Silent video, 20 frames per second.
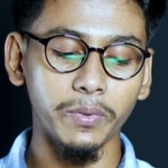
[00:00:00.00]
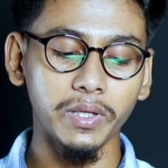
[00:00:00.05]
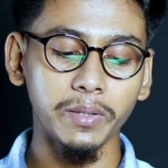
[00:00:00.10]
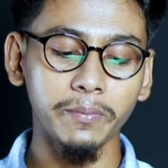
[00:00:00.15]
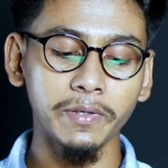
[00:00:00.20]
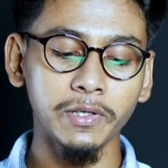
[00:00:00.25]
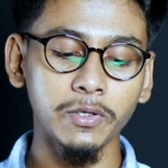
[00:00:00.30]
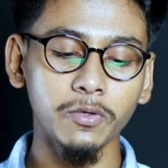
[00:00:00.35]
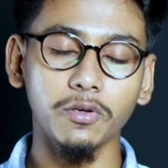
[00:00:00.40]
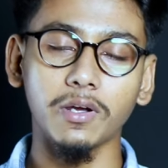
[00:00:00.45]

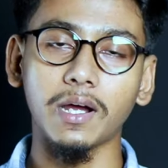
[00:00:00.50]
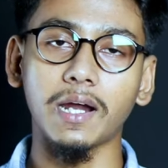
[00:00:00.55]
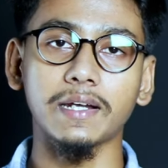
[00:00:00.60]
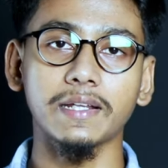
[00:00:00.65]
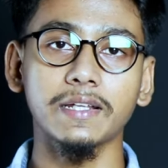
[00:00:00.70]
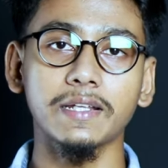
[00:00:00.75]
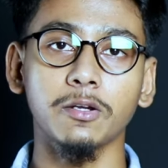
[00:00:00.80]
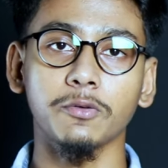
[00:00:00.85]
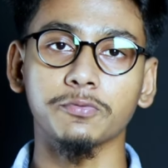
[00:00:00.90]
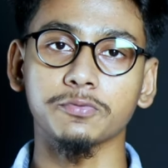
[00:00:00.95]
বিভিন্ন
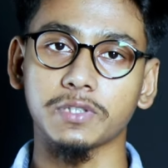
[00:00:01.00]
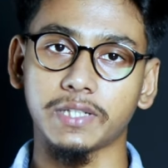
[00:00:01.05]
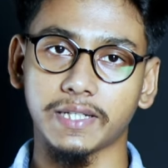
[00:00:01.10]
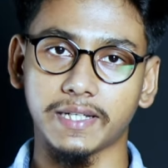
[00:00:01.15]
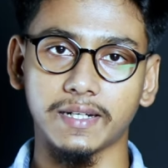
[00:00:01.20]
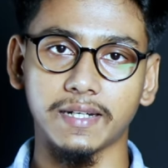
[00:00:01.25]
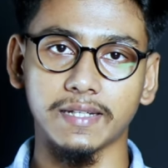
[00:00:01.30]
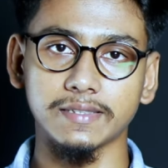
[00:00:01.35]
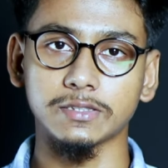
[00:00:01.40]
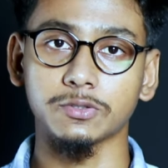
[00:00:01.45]
কার্ডের অপশন
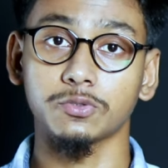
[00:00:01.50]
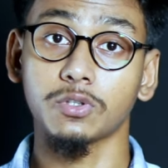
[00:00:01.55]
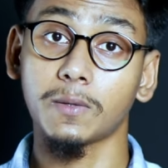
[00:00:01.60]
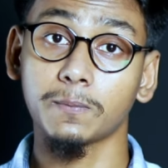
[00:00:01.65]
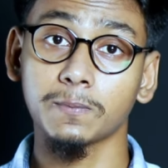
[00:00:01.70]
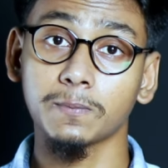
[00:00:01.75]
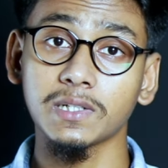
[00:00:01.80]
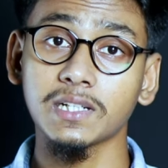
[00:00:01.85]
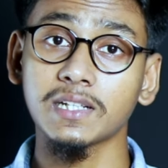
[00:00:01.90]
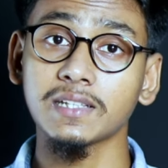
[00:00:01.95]
এখানে আছে তো
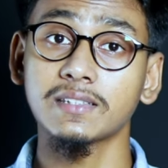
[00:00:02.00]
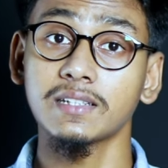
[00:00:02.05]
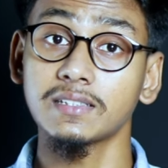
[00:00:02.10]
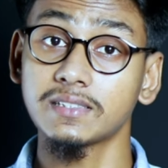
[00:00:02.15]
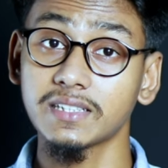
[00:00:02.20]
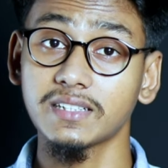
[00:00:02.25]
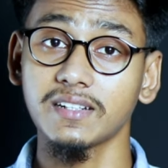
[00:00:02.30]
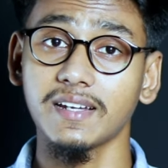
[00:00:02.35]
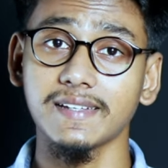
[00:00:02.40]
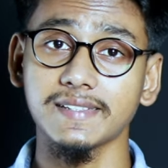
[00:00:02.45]
আপনার ক্ষেত্রে
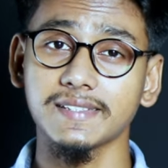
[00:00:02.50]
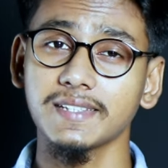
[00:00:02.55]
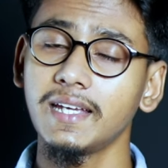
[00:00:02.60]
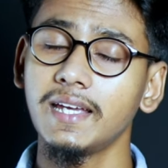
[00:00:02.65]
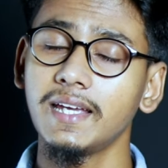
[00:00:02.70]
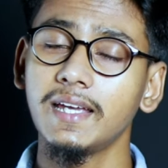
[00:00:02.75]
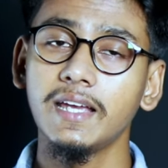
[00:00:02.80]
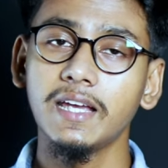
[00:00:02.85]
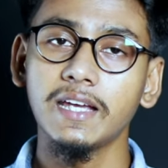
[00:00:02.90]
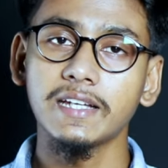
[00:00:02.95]
যেটা আছে
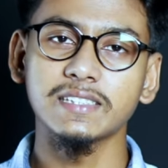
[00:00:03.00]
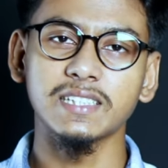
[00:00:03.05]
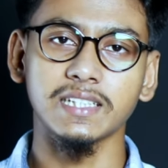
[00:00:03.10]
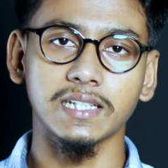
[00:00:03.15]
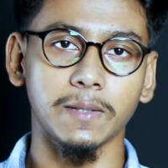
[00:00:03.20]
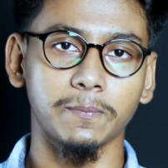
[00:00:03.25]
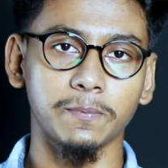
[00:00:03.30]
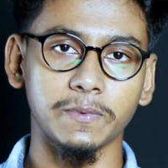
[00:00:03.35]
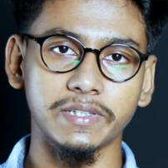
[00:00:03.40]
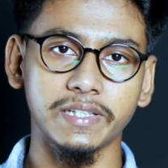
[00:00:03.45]

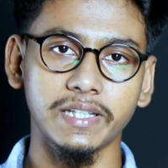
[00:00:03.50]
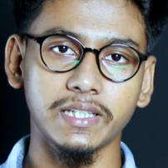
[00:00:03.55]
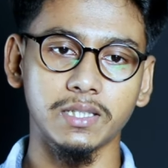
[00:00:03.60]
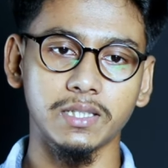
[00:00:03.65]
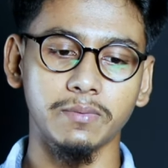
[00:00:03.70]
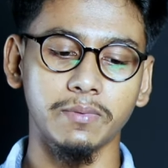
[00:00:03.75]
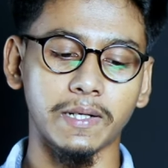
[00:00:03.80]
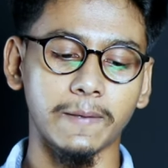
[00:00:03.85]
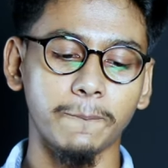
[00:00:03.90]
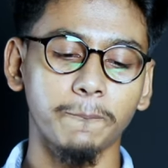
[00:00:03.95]
সেটা আপনি দিয়ে
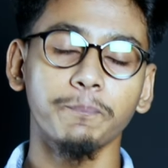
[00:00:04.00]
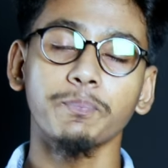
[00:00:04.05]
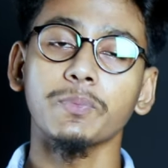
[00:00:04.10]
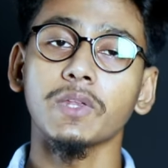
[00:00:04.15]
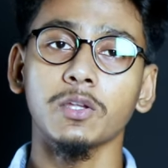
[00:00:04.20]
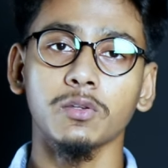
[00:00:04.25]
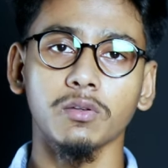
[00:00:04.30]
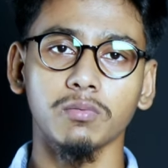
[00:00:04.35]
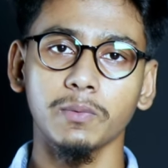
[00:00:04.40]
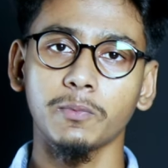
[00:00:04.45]
দিবেন
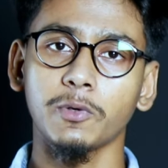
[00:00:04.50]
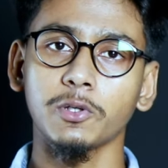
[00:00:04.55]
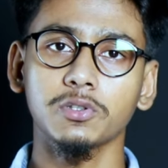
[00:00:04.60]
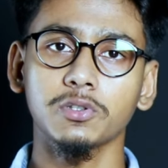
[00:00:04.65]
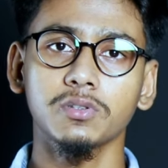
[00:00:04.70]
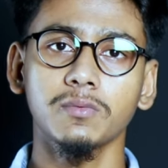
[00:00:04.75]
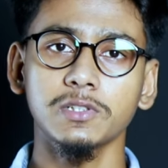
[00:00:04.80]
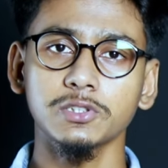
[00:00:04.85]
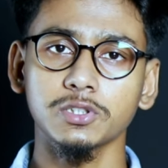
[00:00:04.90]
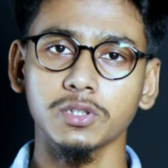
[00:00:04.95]
তবে
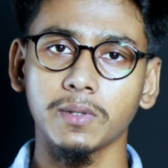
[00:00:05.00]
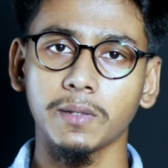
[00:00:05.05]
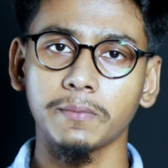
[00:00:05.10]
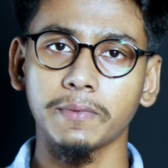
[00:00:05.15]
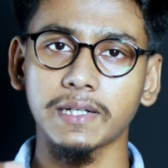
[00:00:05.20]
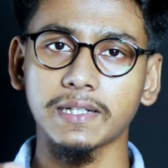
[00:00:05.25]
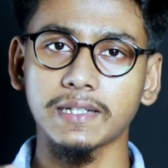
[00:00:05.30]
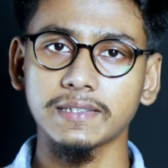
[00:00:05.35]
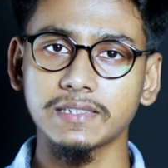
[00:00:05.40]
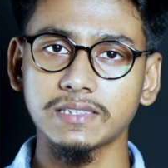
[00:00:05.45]
বর্তমান সময়
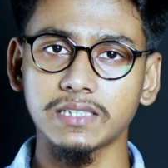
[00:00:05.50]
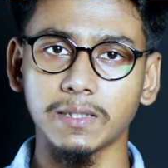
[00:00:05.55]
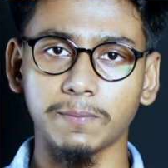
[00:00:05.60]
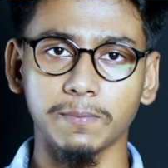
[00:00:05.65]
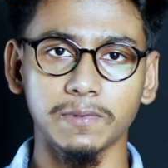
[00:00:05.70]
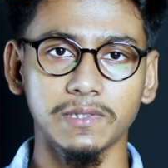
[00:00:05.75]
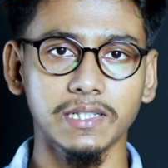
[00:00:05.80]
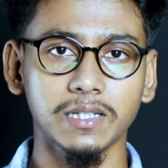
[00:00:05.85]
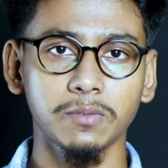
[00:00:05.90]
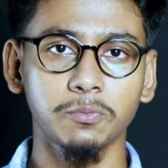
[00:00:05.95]
আমি একটা জিনিস
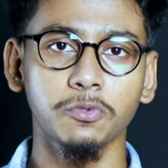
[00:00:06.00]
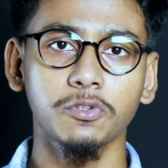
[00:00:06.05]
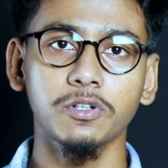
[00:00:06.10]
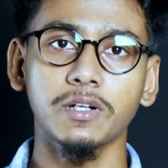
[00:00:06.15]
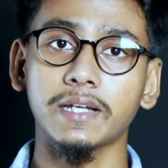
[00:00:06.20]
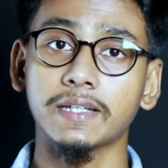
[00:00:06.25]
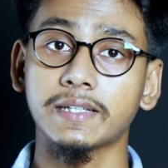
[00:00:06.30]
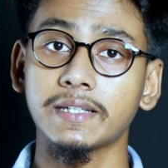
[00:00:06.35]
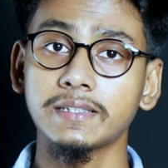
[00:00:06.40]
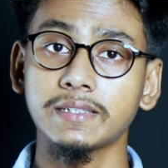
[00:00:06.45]
আপনাদেরকে
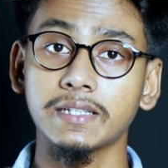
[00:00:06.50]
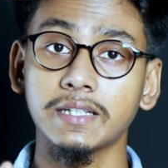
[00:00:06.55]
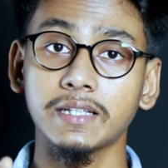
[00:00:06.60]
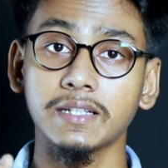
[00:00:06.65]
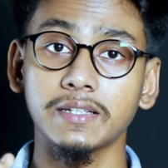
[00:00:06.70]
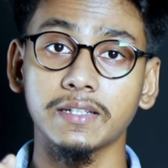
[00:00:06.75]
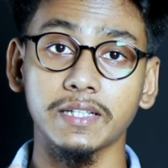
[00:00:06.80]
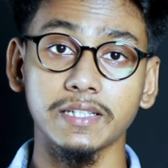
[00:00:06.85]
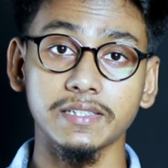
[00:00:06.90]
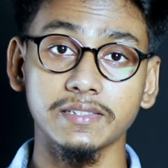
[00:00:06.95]
বলে রাখি যে
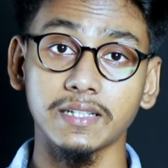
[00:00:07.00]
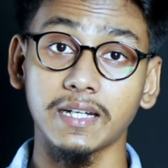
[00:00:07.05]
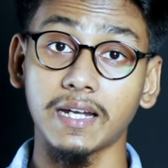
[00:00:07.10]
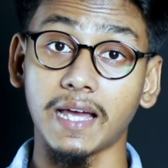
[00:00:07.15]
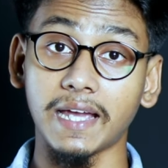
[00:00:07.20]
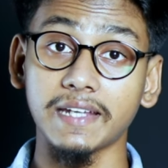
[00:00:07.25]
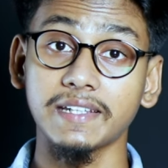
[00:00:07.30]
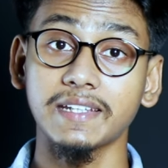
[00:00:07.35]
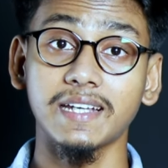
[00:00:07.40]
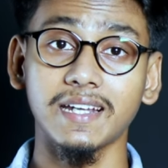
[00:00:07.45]
ন্যাশনাল
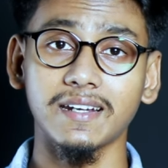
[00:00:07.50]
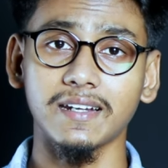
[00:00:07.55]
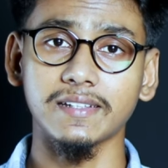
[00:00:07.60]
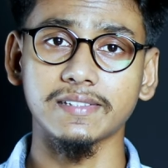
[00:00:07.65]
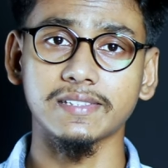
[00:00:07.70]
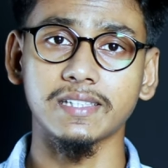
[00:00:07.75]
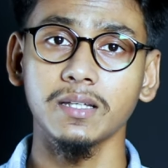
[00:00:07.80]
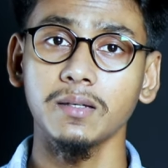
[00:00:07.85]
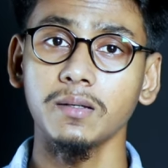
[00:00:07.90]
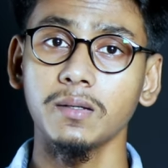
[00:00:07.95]
আইডি কার্ড
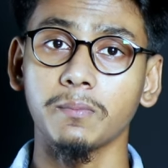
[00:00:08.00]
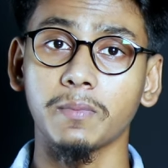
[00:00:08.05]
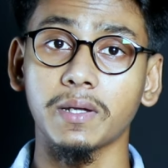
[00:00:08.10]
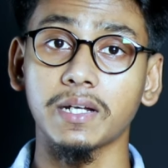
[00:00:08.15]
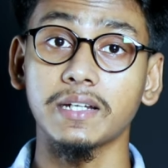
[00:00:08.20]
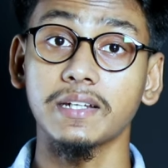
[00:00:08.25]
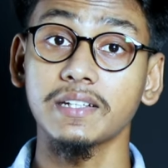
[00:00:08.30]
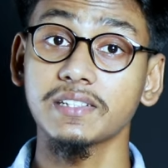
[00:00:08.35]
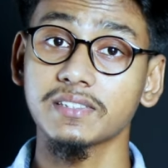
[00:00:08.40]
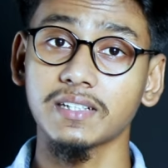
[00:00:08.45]
আছে
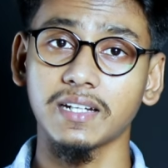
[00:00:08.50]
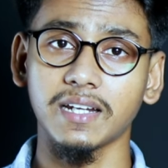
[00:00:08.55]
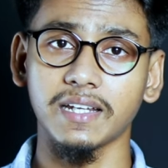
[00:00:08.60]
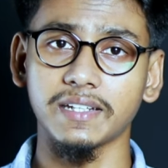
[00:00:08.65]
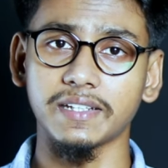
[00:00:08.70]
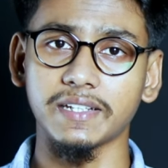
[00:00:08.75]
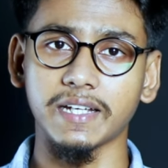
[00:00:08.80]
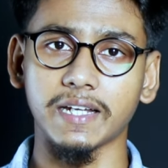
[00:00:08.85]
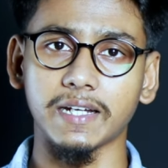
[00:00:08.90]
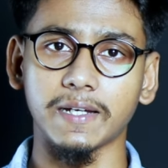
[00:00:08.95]
মানে ন্যাশনাল
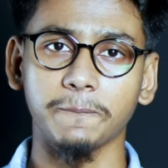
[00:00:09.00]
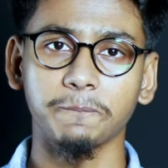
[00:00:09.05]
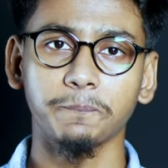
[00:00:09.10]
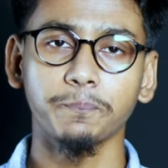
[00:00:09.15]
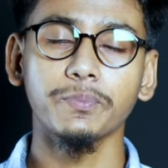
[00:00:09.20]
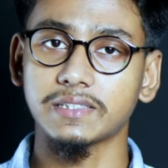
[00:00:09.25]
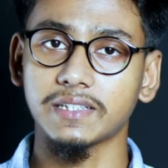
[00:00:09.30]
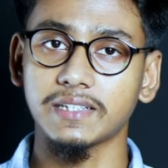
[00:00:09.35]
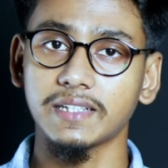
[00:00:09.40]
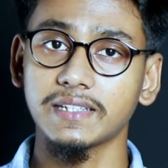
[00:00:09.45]
আইডি কার্ড
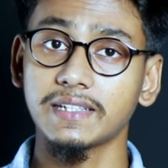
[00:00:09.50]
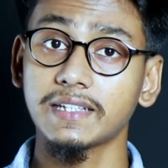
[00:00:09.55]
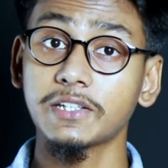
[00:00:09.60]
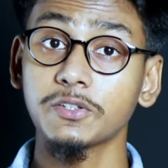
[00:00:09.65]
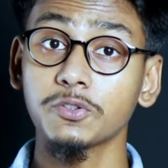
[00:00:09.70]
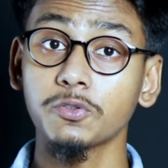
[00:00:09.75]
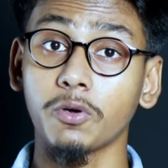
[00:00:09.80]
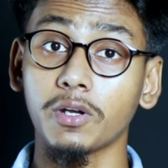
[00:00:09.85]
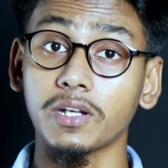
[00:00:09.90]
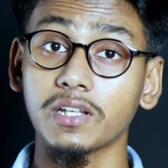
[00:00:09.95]
সেটা দিয়ে
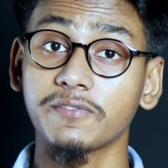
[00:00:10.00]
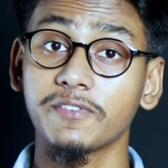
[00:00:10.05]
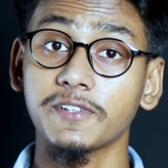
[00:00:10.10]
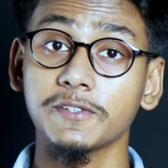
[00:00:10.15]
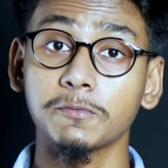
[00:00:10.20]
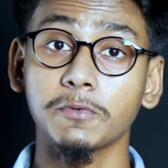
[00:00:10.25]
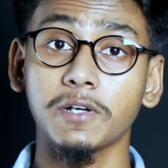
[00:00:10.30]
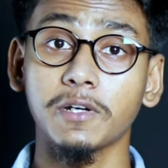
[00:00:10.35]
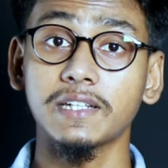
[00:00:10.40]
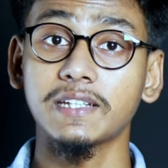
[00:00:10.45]
কিন্তু অনেক
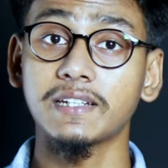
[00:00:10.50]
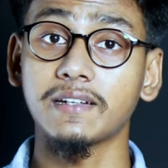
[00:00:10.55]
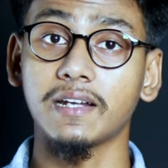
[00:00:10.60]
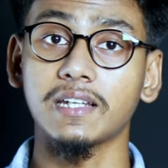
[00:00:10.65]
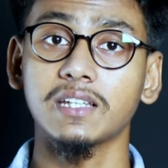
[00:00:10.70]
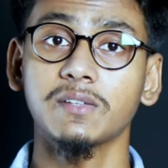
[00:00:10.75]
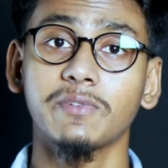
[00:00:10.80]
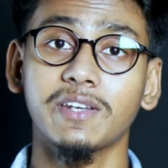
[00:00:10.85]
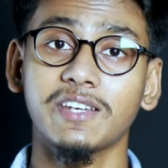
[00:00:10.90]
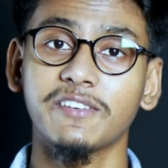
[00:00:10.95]
ফেসবুক আইডি
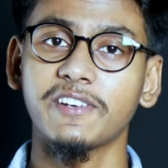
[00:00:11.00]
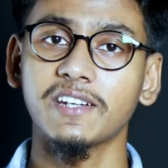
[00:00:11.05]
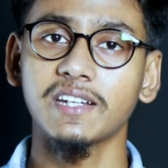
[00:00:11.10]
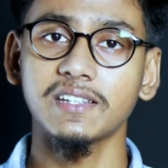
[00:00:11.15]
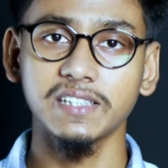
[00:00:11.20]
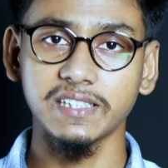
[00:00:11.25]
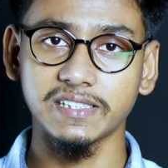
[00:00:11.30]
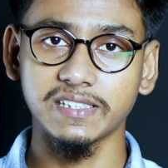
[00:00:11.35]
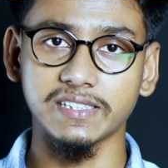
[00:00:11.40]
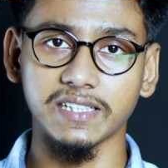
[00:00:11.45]
রানিং
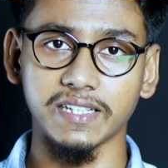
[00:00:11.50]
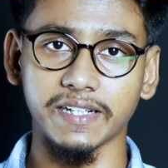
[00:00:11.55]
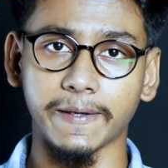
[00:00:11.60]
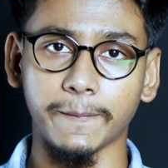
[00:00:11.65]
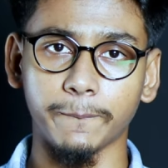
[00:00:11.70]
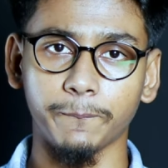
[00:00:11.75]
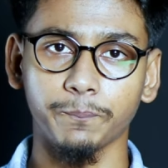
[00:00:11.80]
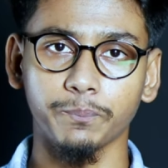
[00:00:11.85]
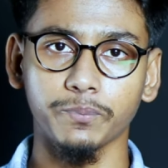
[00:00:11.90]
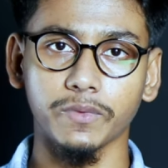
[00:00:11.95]
ভেরিফাইটা দিচ্ছে
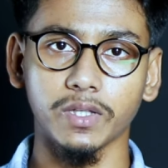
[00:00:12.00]
না